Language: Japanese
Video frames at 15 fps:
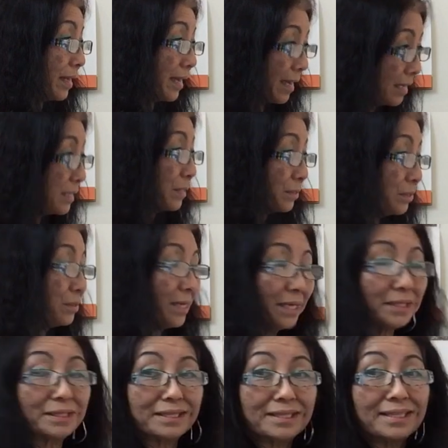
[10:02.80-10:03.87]
う解釈する
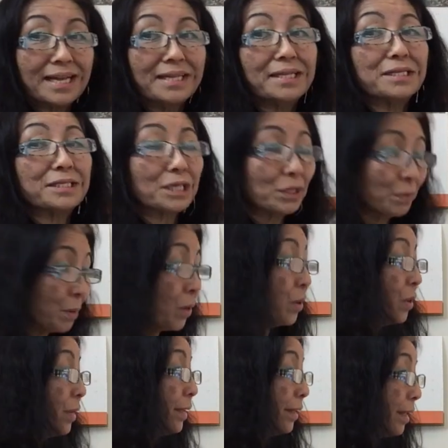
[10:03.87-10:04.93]
かなんですけど
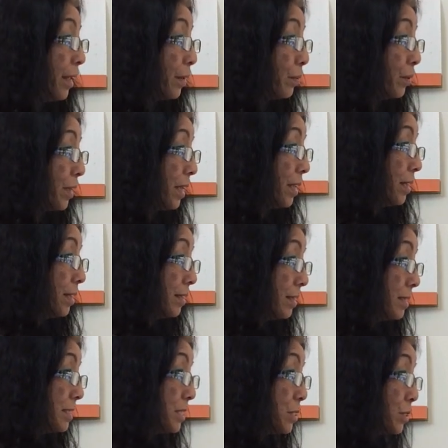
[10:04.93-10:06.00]
も、えー、これ
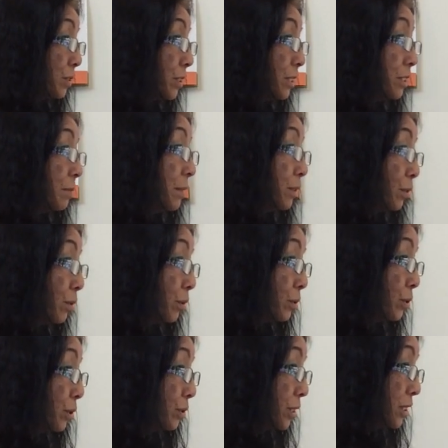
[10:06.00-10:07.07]
2小節目と6
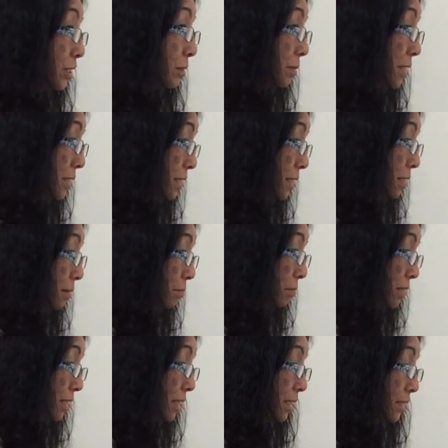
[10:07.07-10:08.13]
小節目に「
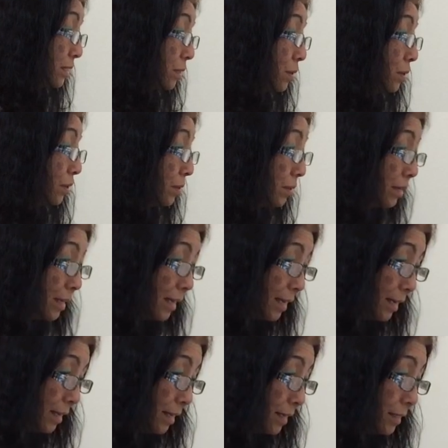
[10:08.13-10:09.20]
みそれ
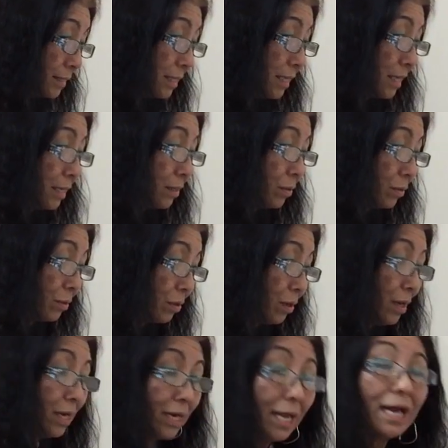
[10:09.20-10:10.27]
せ」この「
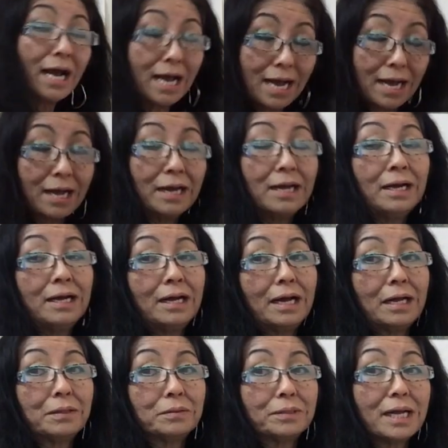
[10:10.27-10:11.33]
レが
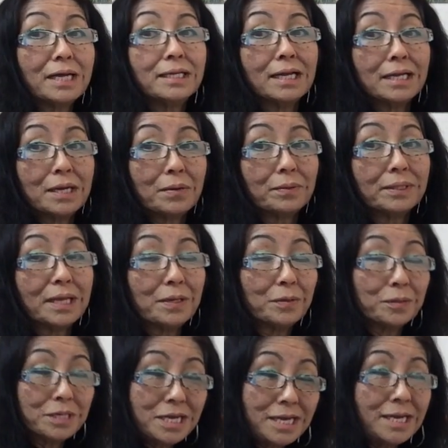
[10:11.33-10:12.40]
あの第7音な
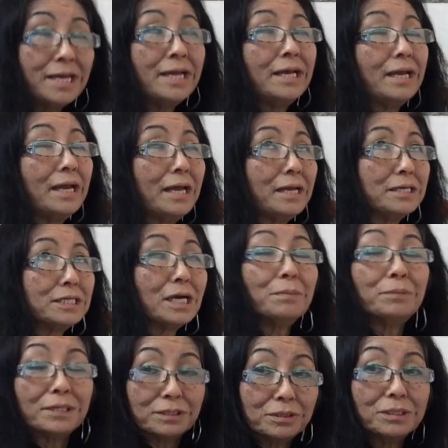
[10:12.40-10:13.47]
のに、えー、
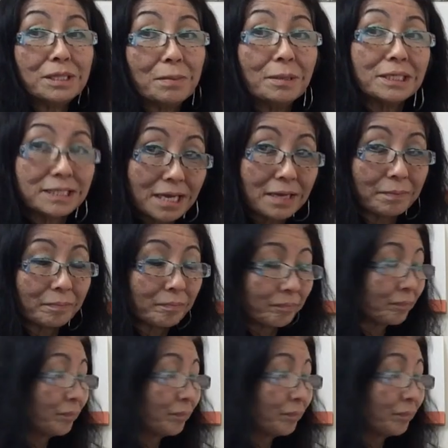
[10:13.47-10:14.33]
シャープがついてません。